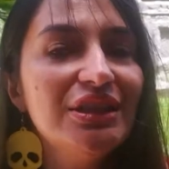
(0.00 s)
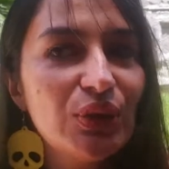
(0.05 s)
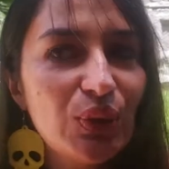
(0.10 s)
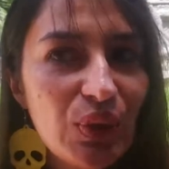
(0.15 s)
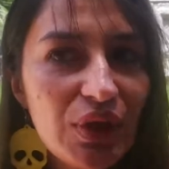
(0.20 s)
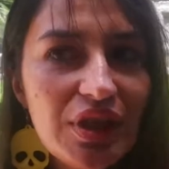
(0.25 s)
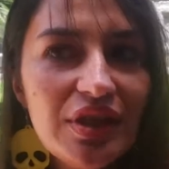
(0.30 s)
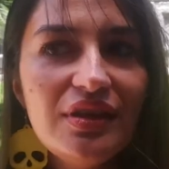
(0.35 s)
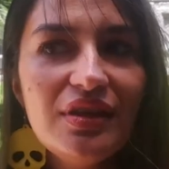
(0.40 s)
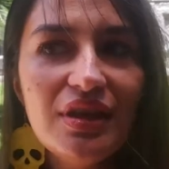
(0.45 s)

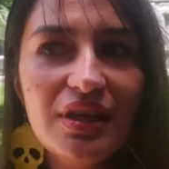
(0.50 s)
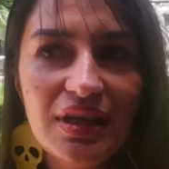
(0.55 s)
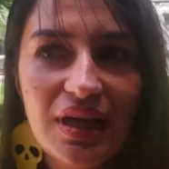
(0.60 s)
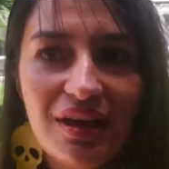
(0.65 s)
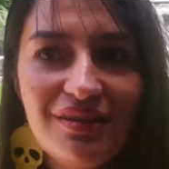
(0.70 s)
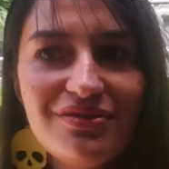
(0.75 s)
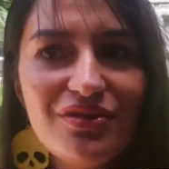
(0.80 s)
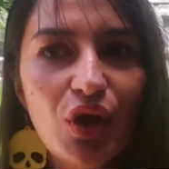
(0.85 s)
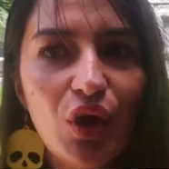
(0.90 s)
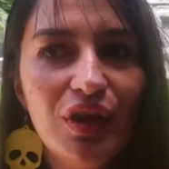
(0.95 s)
Quindi
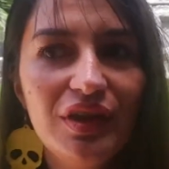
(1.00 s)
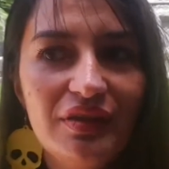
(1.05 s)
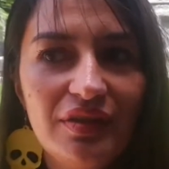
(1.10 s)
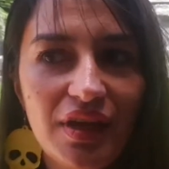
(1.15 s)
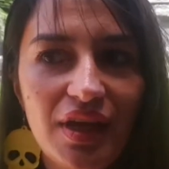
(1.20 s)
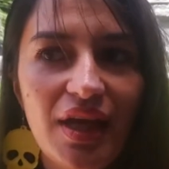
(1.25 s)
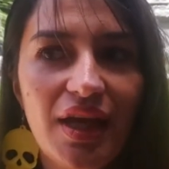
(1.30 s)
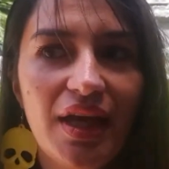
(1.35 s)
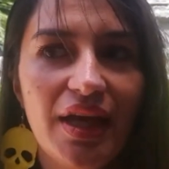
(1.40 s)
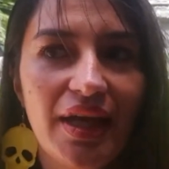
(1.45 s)
a
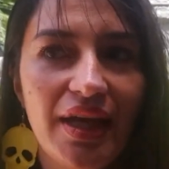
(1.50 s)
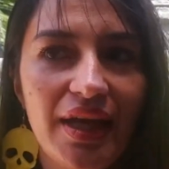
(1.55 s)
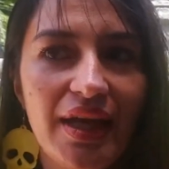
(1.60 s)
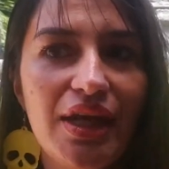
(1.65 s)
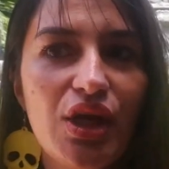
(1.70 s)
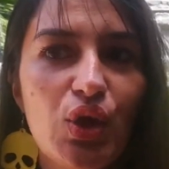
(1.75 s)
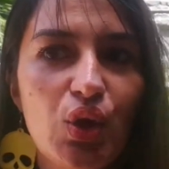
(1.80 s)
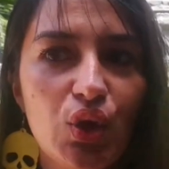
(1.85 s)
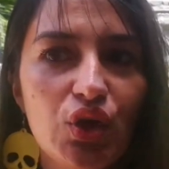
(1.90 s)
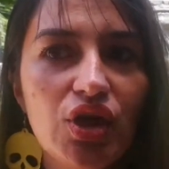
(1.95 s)
volte
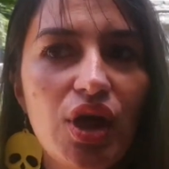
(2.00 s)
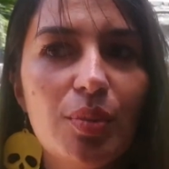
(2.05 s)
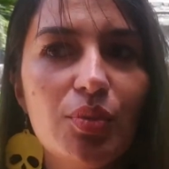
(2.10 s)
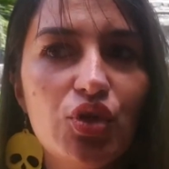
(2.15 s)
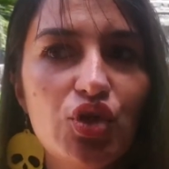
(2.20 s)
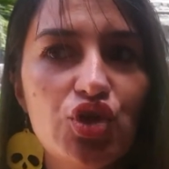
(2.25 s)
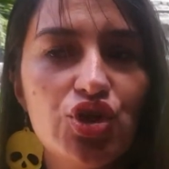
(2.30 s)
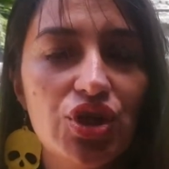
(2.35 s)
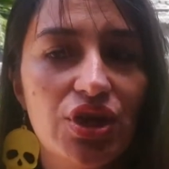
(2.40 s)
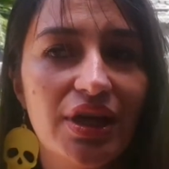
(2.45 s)

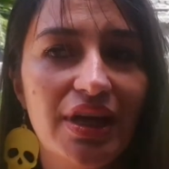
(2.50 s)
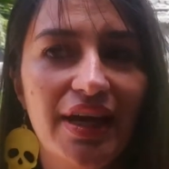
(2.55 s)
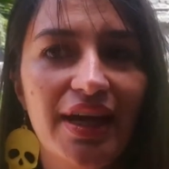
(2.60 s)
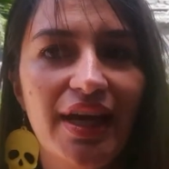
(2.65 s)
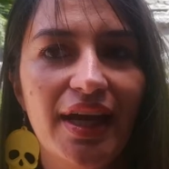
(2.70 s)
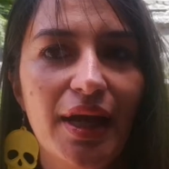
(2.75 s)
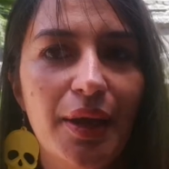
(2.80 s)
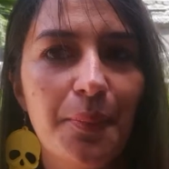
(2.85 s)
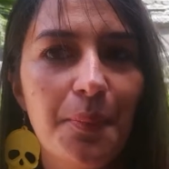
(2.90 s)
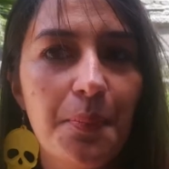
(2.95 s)
ricordiamoci
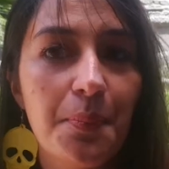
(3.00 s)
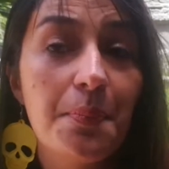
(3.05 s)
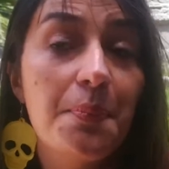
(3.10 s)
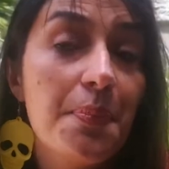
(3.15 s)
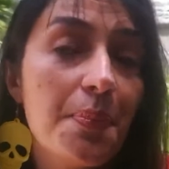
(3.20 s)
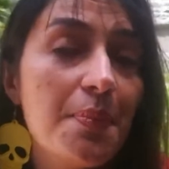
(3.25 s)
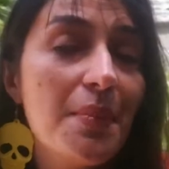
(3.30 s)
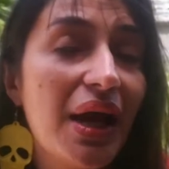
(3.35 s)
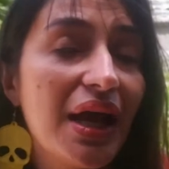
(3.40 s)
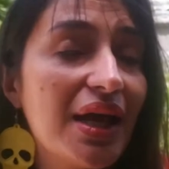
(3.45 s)
che
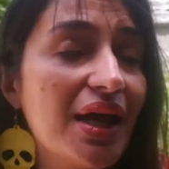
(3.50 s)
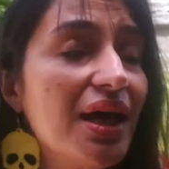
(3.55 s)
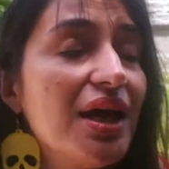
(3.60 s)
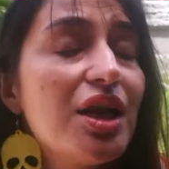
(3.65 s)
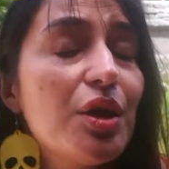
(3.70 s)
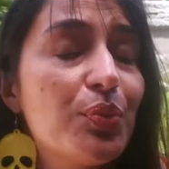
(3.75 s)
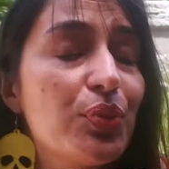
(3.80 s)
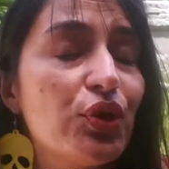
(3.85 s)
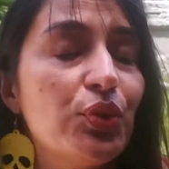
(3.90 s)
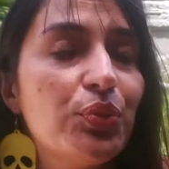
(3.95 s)

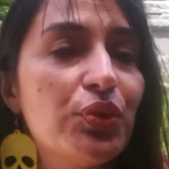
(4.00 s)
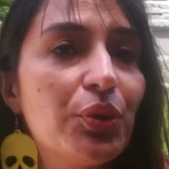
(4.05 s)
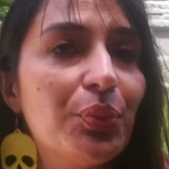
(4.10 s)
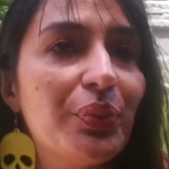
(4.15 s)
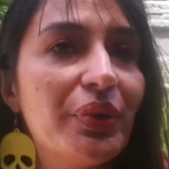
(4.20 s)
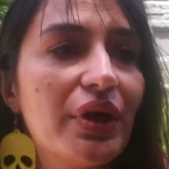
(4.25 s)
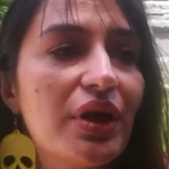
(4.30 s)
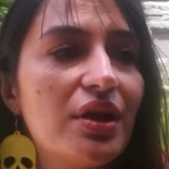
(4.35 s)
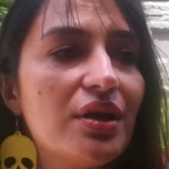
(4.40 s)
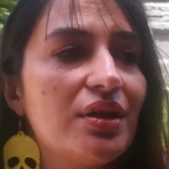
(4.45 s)
magari proprio
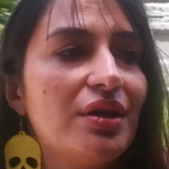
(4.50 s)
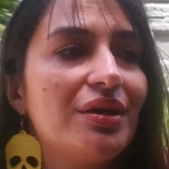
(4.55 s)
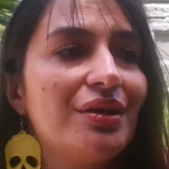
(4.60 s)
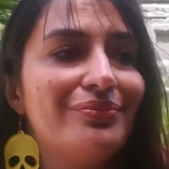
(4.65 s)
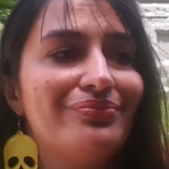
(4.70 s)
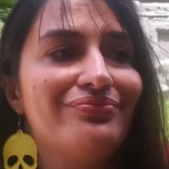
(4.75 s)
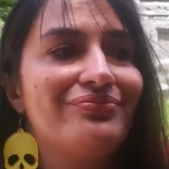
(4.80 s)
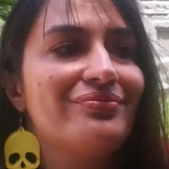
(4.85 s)
per eh,